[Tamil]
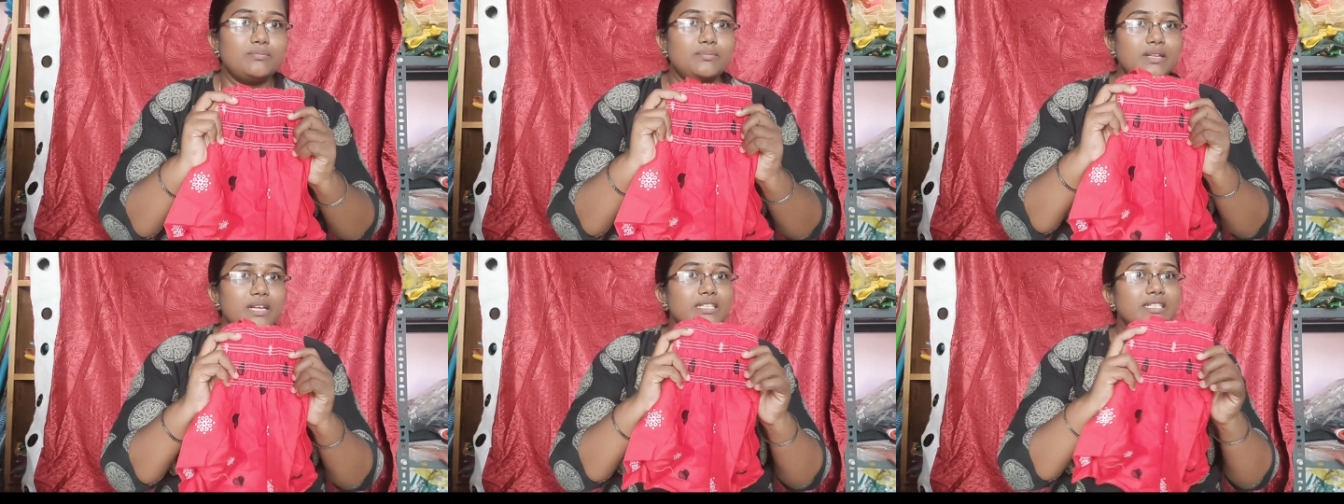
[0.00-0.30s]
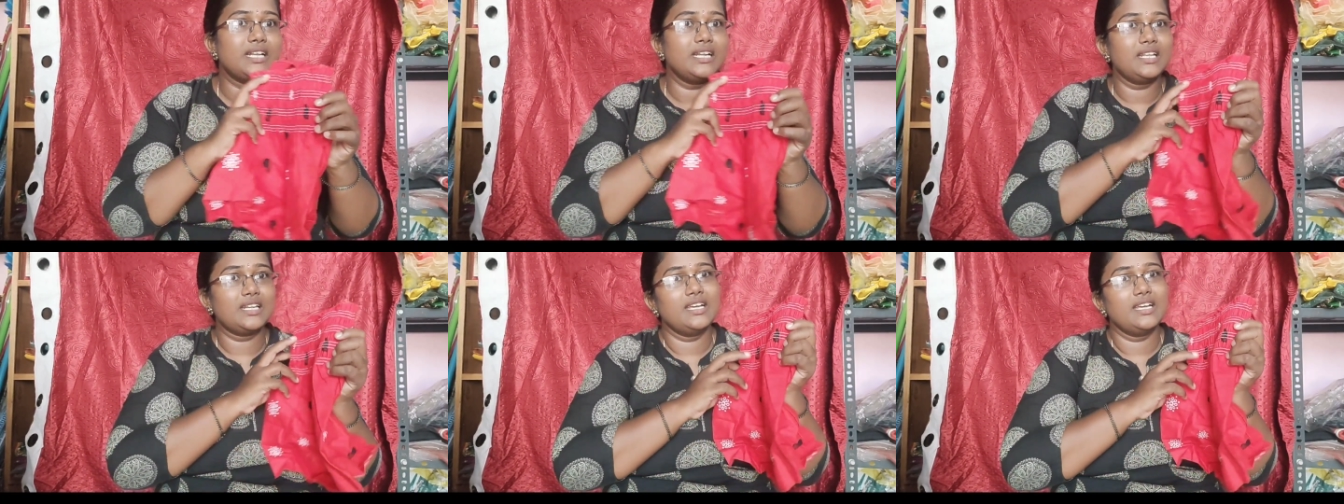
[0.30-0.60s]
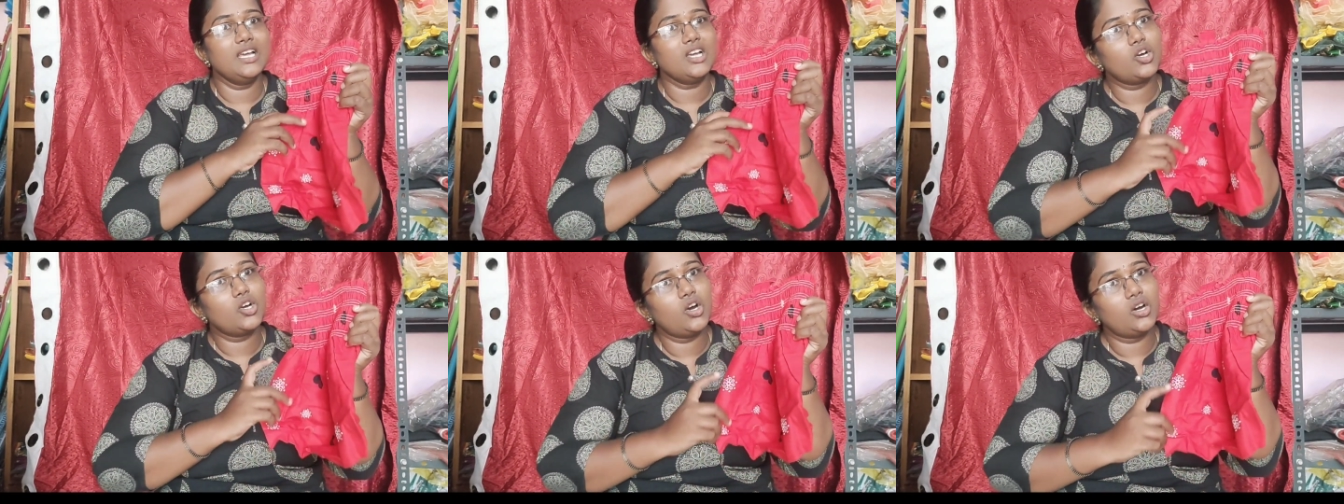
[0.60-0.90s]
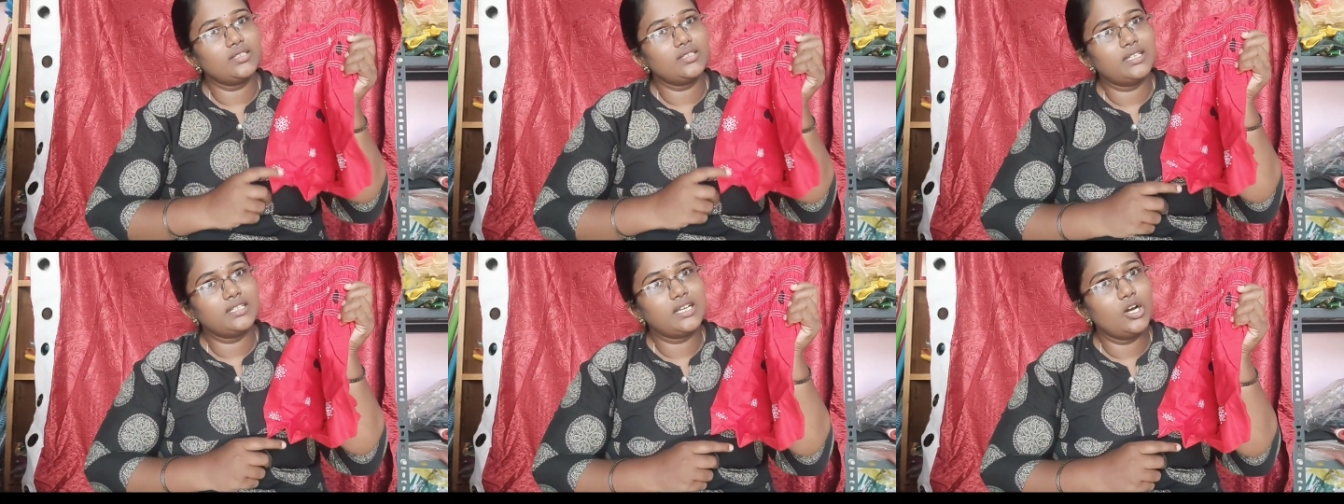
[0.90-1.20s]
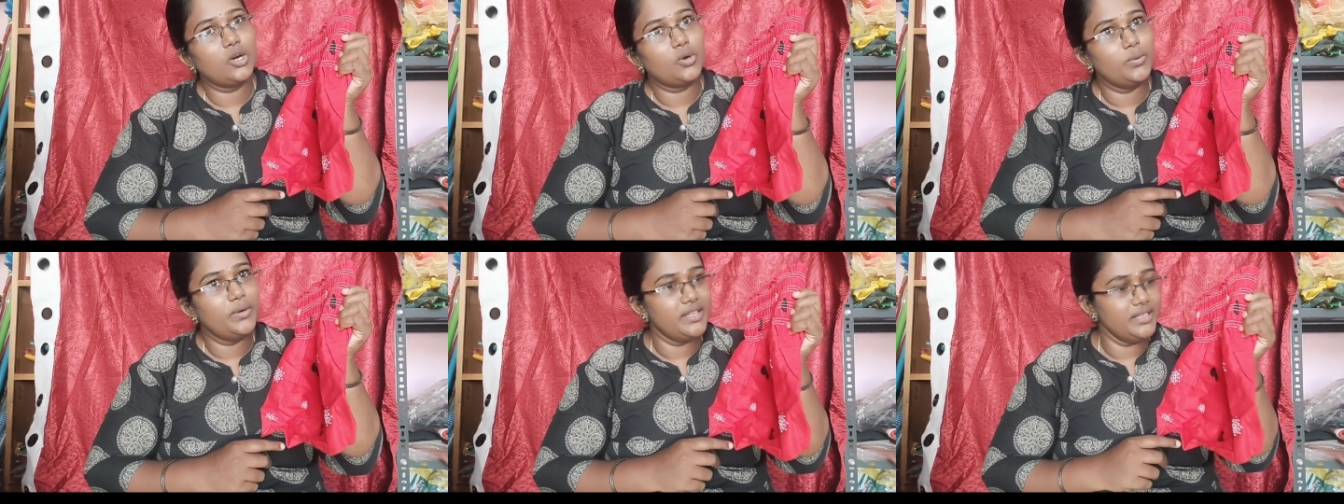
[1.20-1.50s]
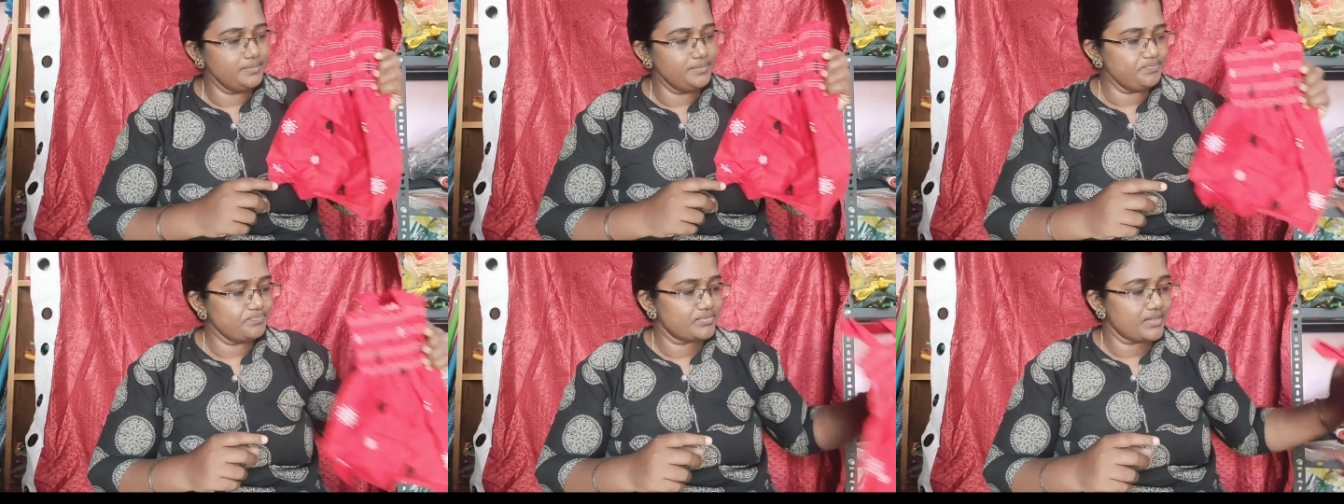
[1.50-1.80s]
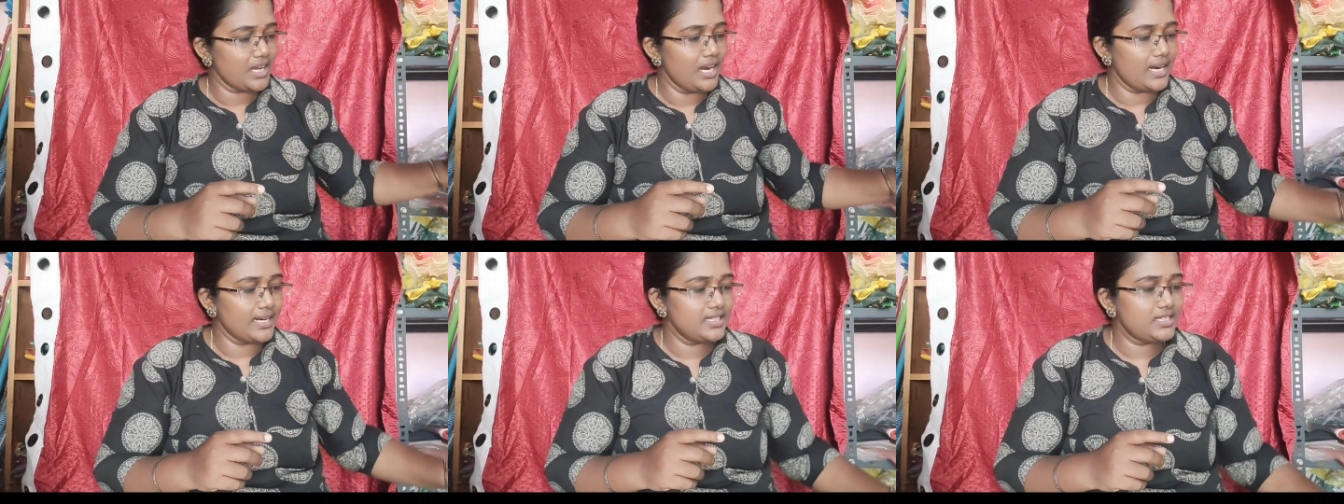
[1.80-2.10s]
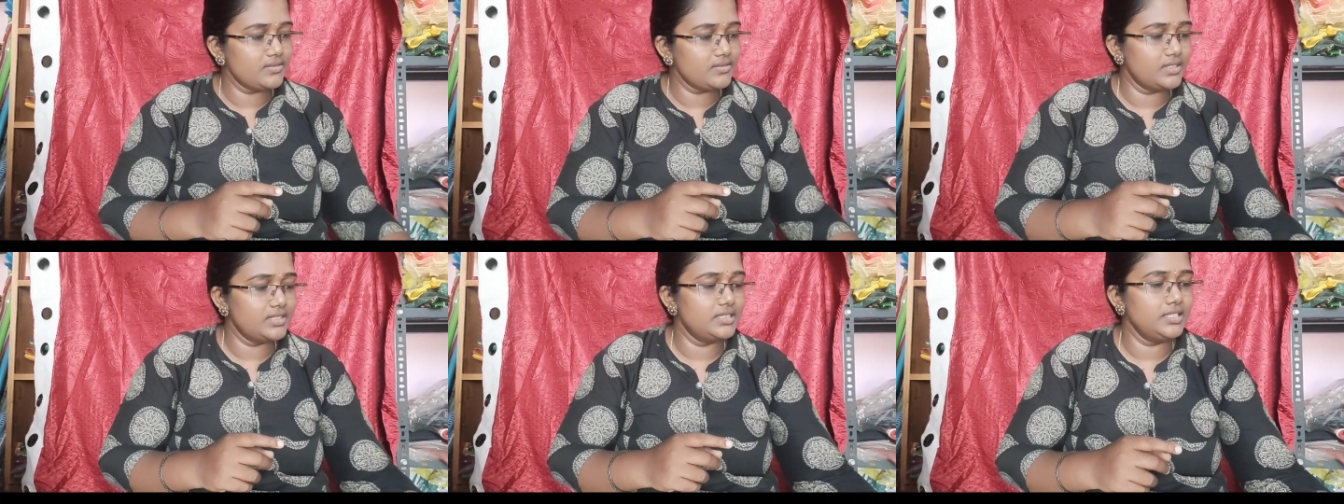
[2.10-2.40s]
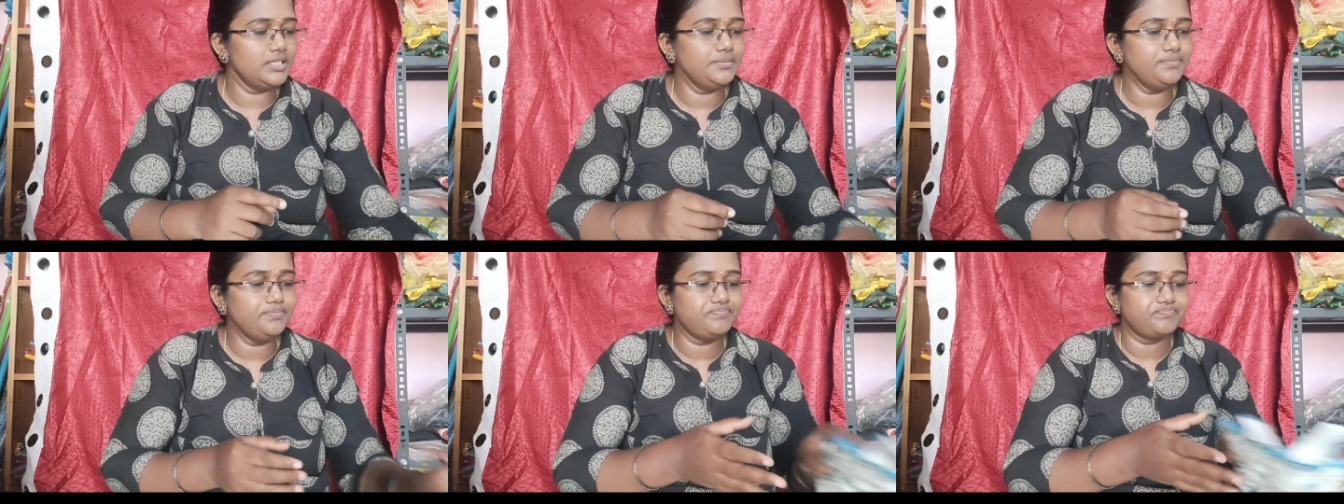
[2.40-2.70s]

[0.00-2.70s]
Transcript: ரெட் கலருங்க காட்டன் கவுனு அடுத்து வந்து